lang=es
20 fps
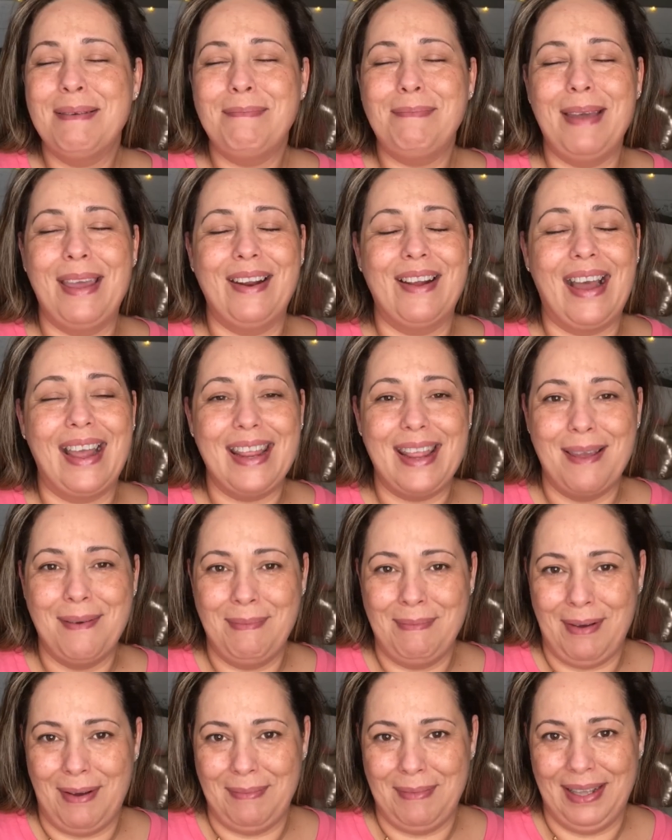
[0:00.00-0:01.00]
Pero hay
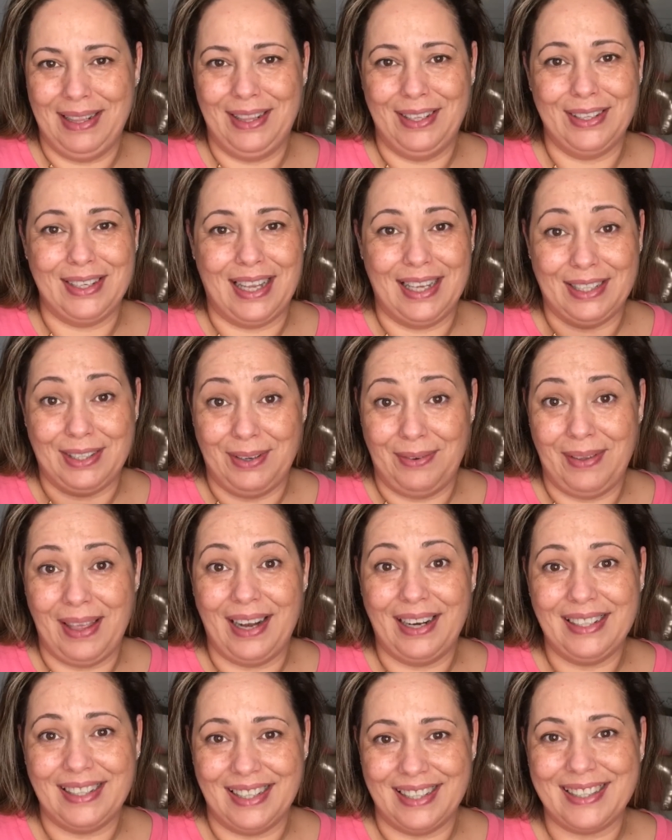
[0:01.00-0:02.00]
momentos que si
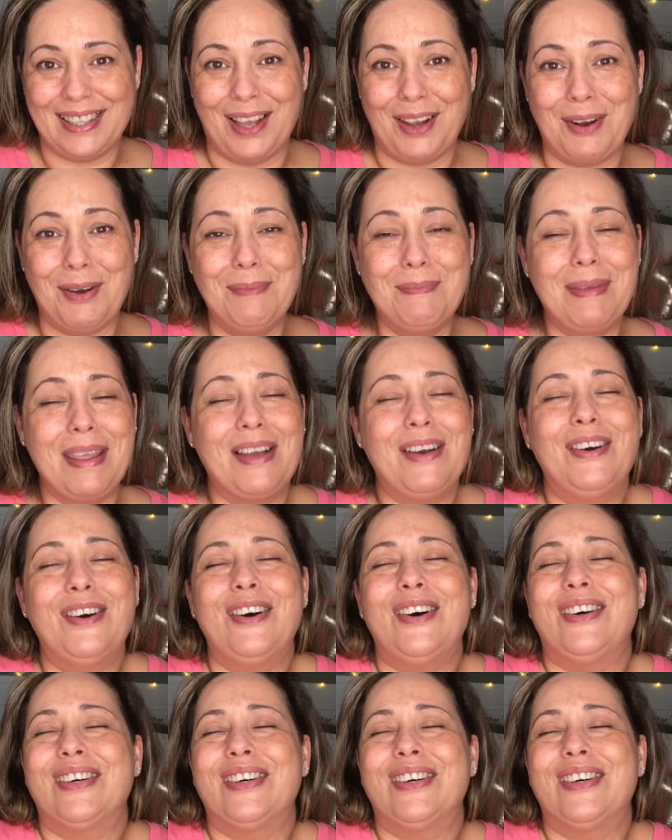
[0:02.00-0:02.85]
hubierais estado conmigo